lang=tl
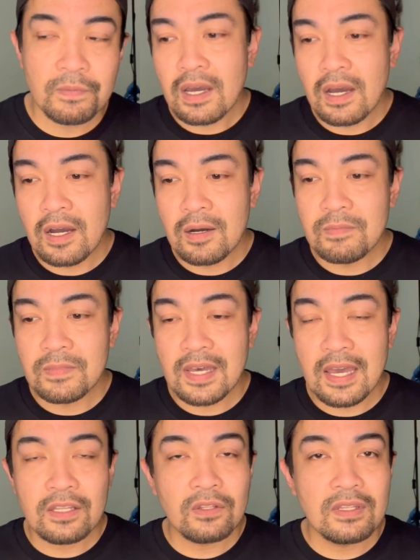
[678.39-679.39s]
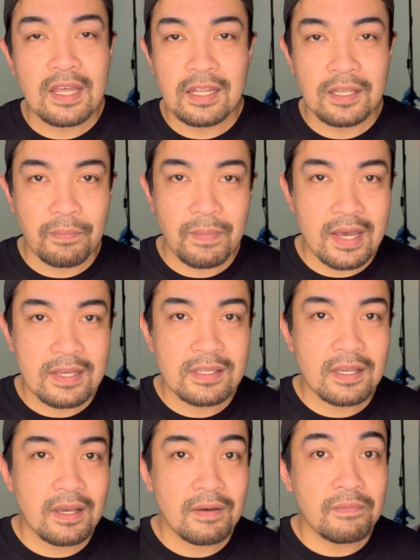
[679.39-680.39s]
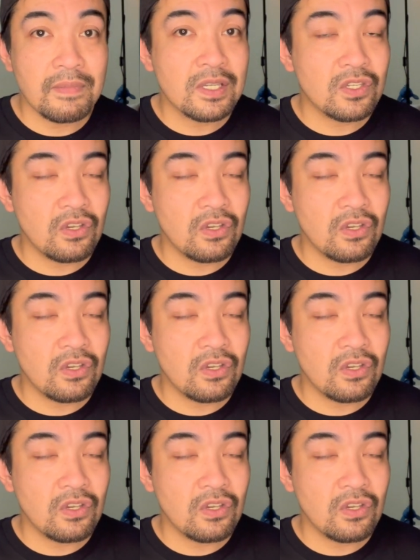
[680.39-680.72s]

um, kahit dati pa sa Miss